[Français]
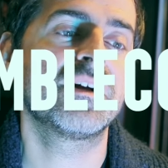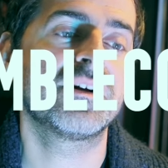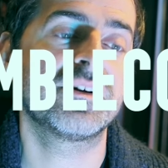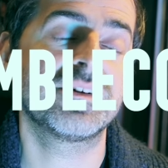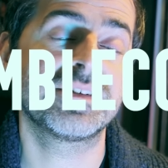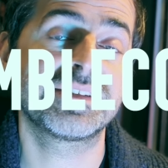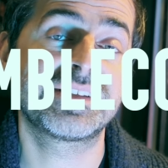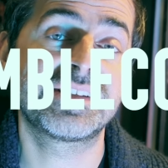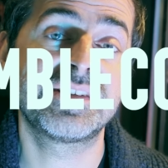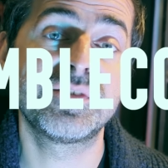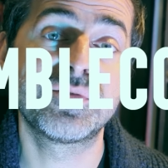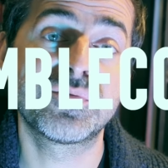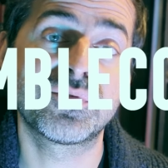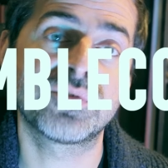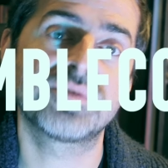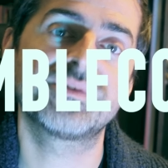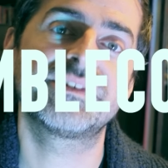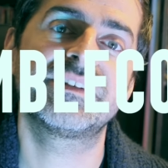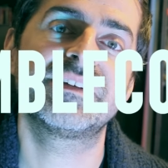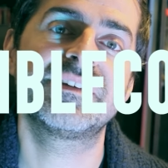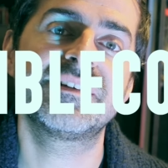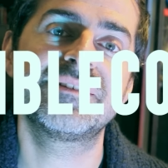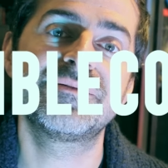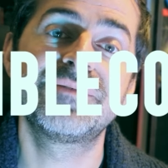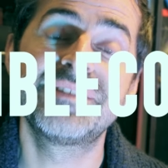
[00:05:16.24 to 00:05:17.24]
euh, qui font
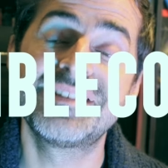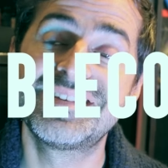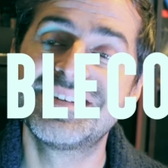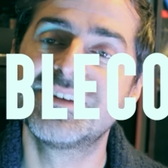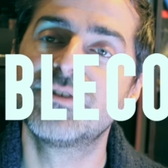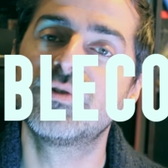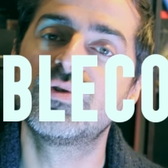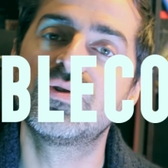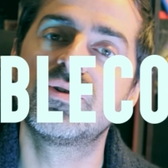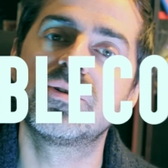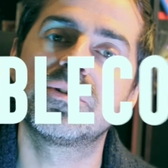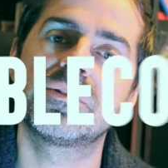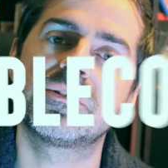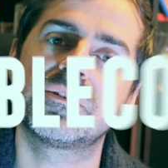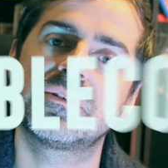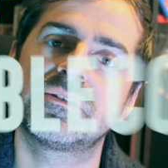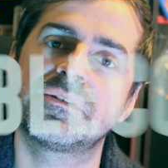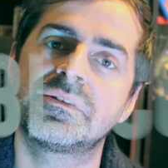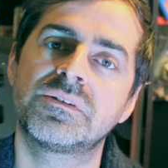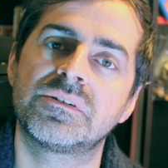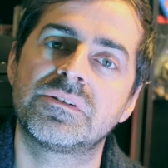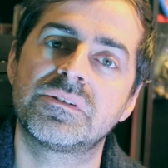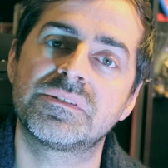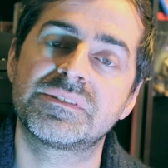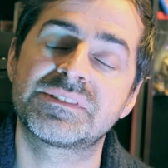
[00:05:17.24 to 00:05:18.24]
des vidéos
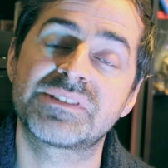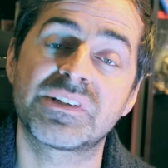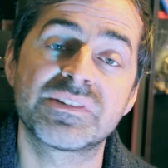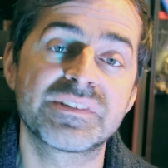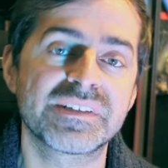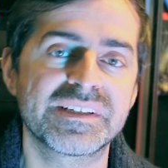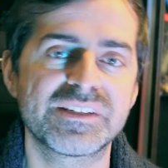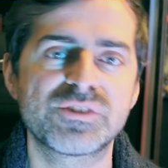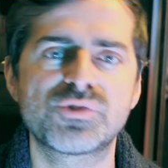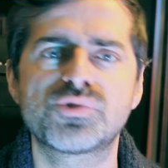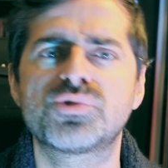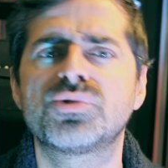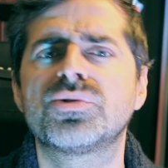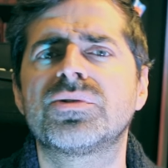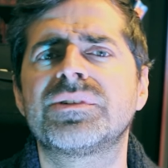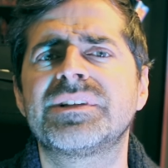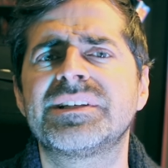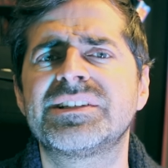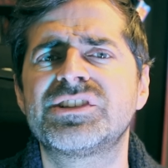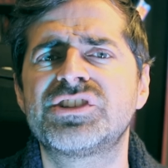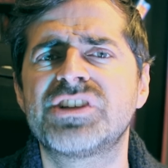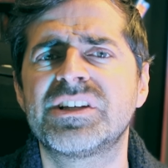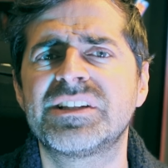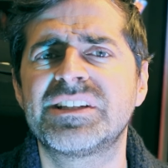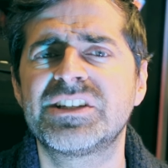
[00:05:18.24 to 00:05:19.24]
euh, centrées sur
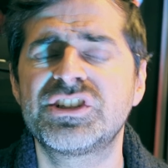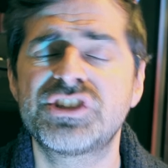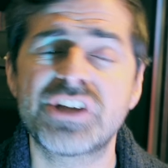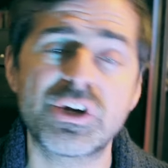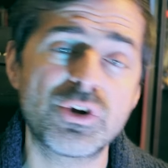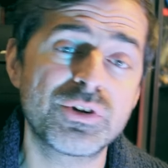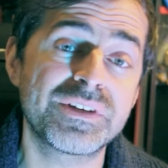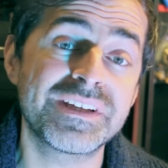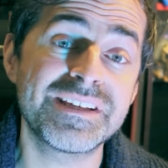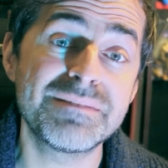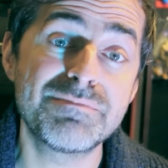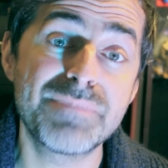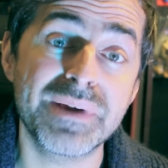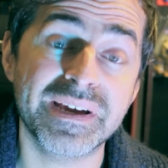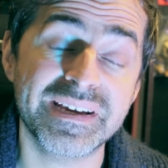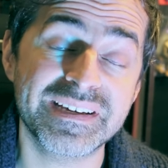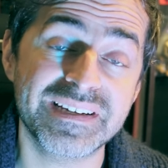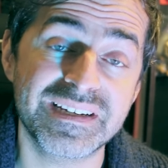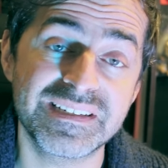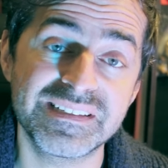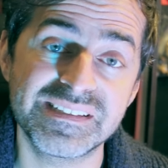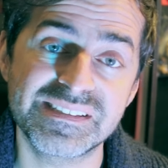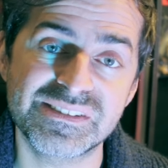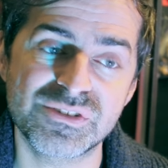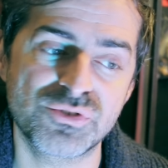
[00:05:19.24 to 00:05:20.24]
des, dialogues hyper
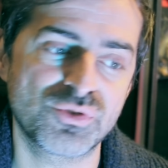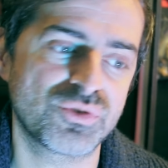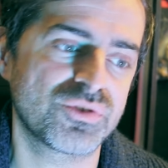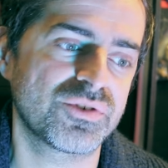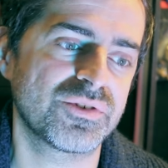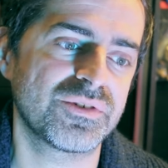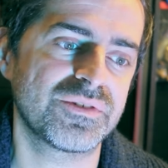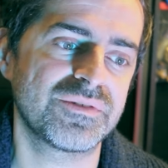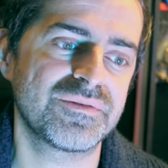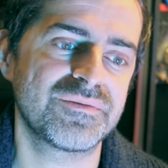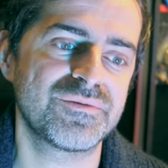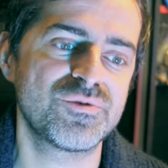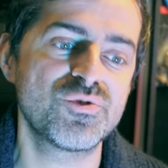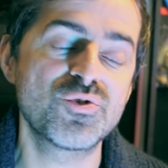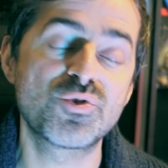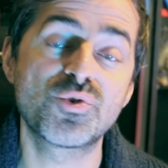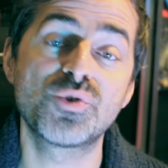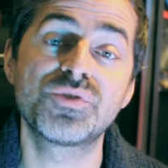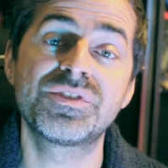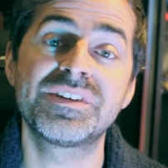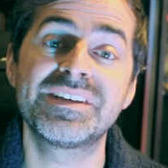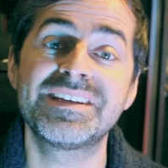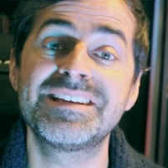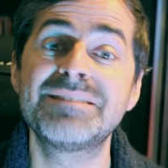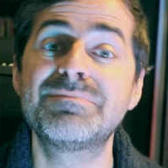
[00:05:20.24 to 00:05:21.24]
réalistes. Donc, le
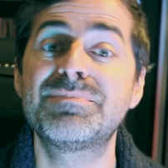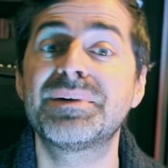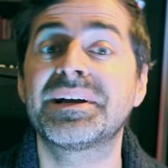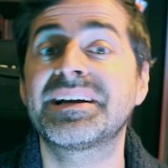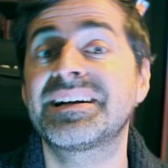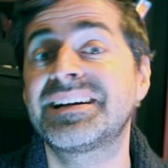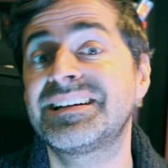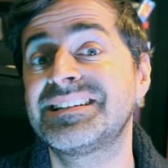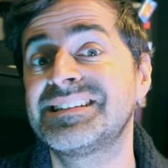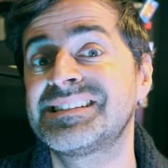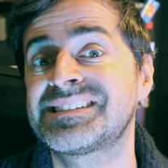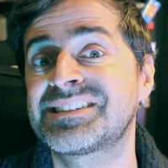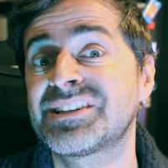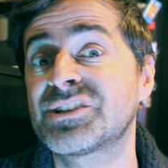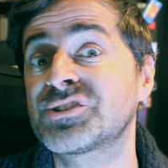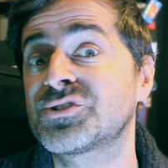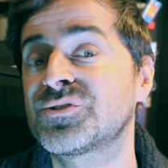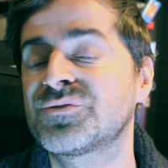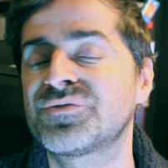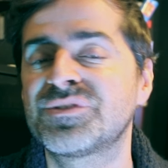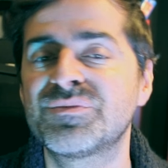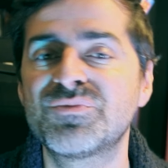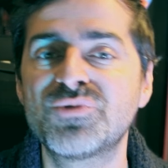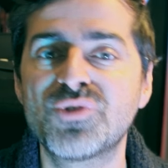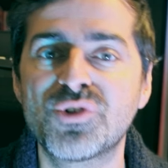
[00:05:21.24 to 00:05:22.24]
côté hyper réaliste dans
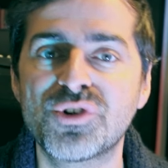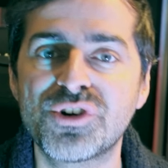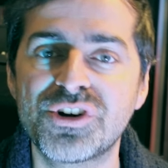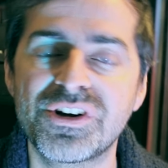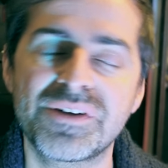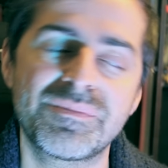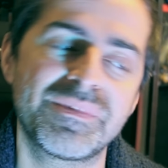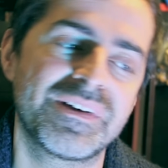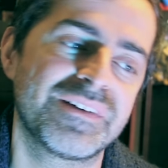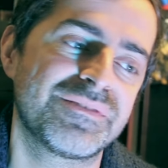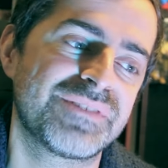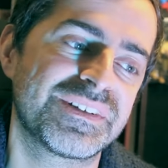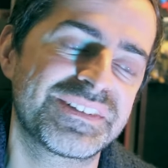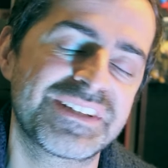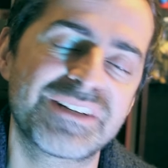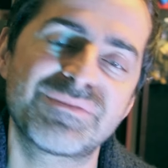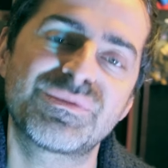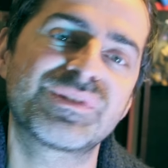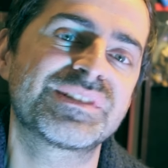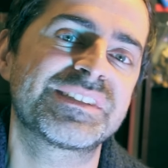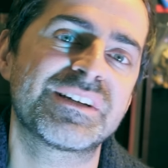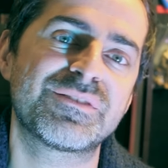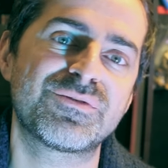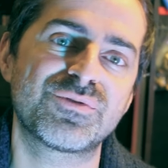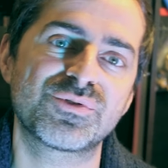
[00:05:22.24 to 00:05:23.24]
un film d'horreur, bah,
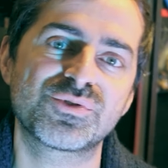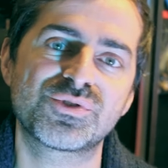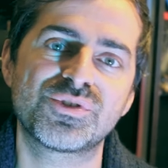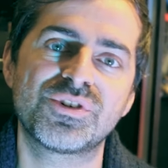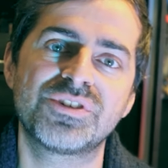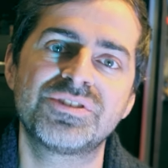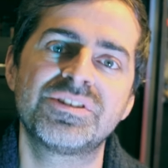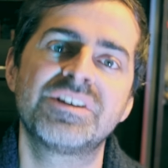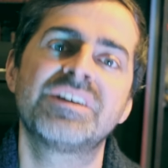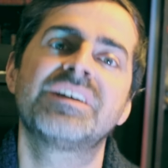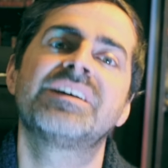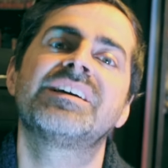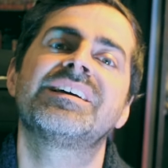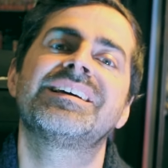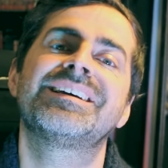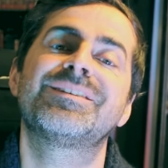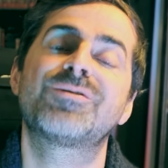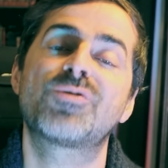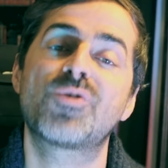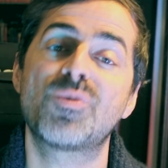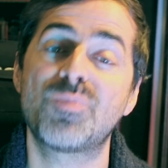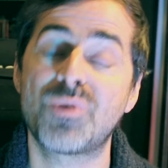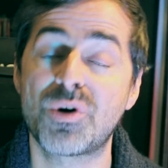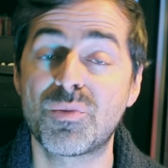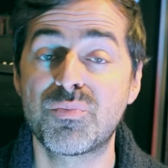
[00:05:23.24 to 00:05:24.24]
fatalement, ça fonctionne et on
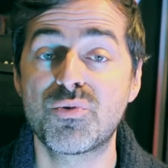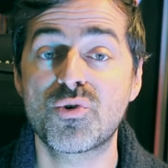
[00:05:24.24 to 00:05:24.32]
comprend